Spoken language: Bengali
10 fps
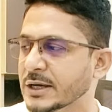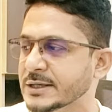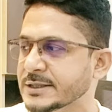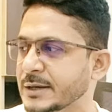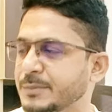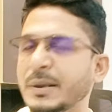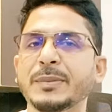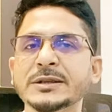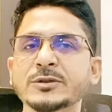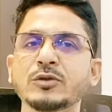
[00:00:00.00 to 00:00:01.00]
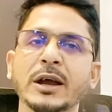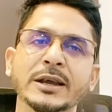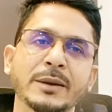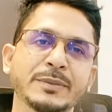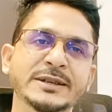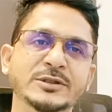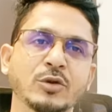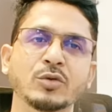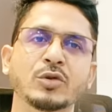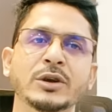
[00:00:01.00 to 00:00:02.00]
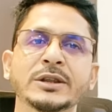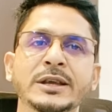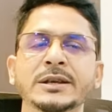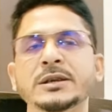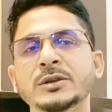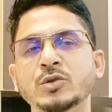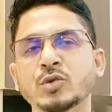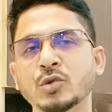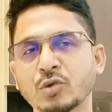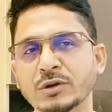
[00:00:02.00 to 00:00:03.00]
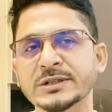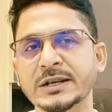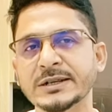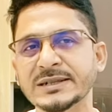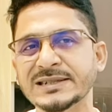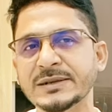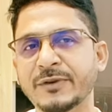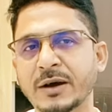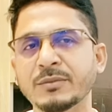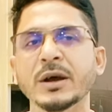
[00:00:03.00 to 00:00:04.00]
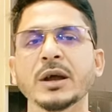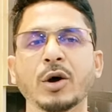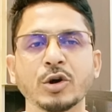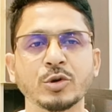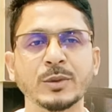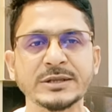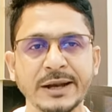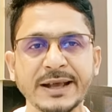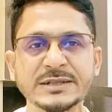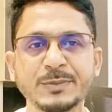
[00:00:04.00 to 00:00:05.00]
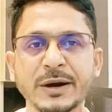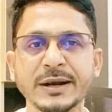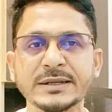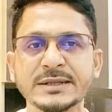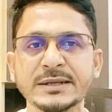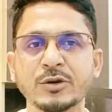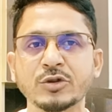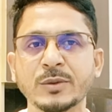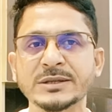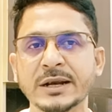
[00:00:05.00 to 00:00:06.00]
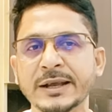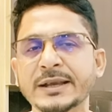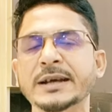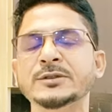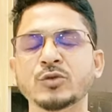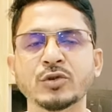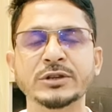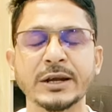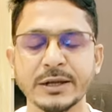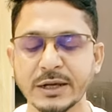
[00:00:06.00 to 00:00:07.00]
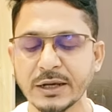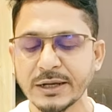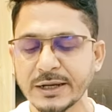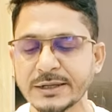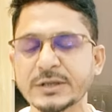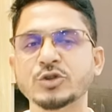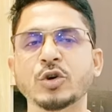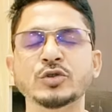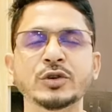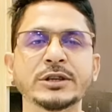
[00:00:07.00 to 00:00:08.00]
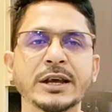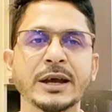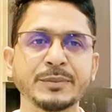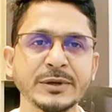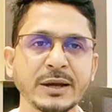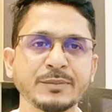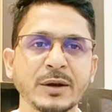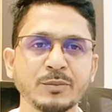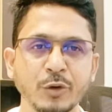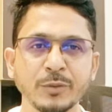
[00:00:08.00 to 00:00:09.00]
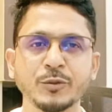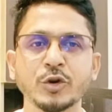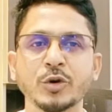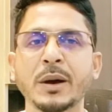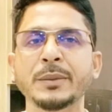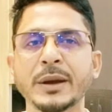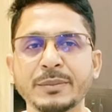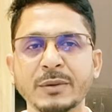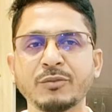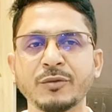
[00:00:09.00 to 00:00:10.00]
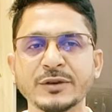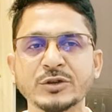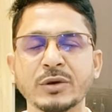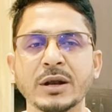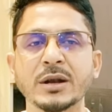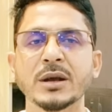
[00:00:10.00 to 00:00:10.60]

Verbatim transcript: সেই পেপারসগুলো আগে আপনি স্ট্রং করেন দেন কিন্তু কোনো কনসালটেন্সি ফার্ম অথবা যারা এক্সপার্ট আছে অথবা যারা এই কাজগুলো জানে এদের সহযোগিতায় আপনি আপনার পরিপূর্ণভাবে আপনার প্রফেশনাল